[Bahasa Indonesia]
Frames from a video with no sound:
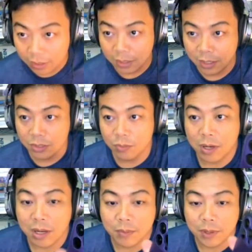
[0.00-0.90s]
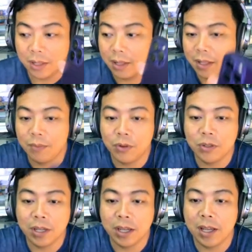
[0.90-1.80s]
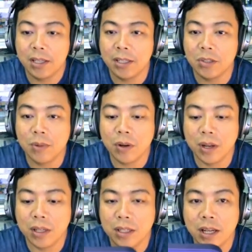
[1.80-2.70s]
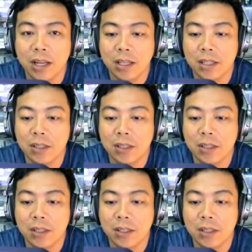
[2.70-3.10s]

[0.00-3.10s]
saya coba ambil handphone saya saya coba koneksikan lagi ke